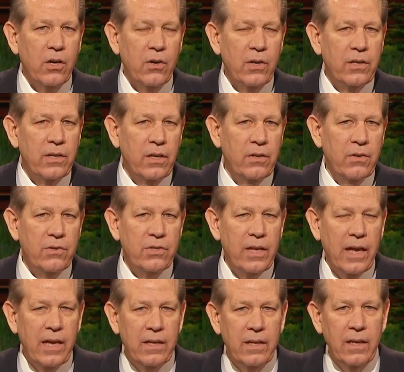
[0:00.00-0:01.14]
Possono esserci
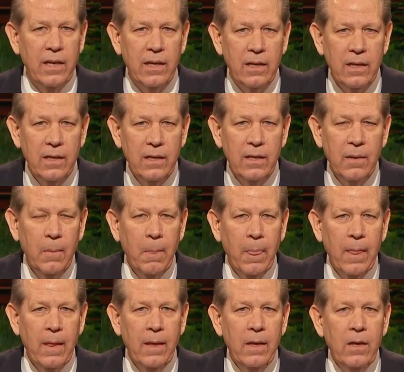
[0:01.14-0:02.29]
periodi di dubbio, in
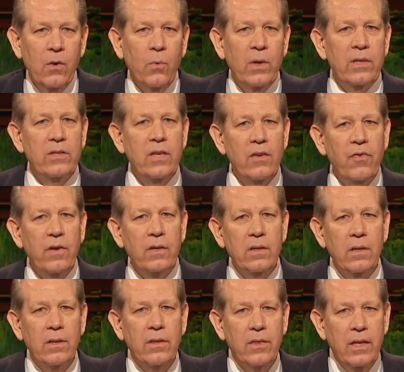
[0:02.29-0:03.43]
cui una questione che riguarda
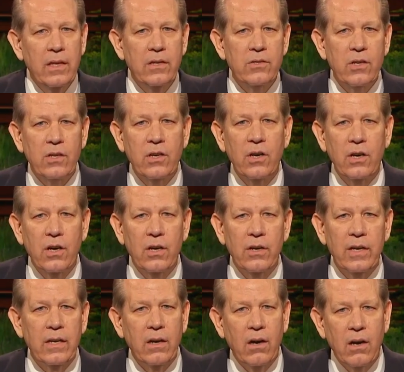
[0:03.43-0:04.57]
la dottrina o la
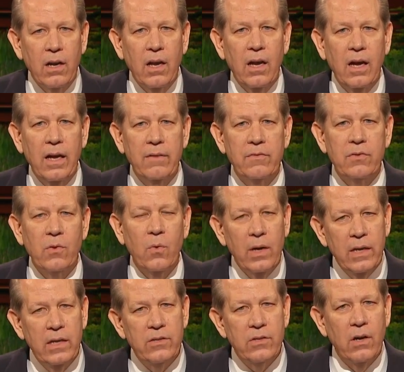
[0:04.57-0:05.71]
storia va al di là della
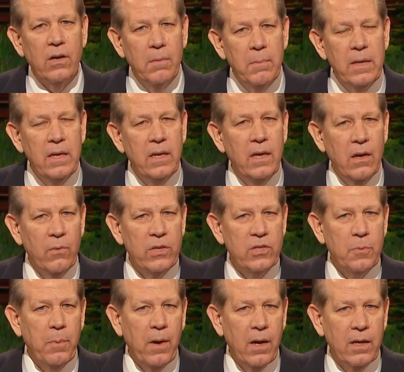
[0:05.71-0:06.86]
nostra comprensione
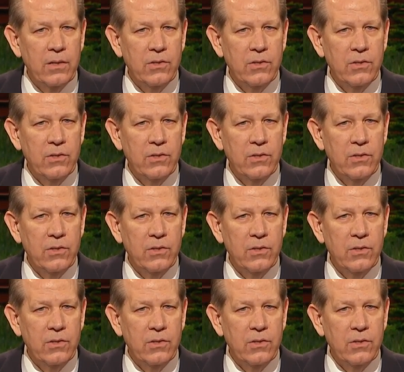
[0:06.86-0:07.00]
attuale.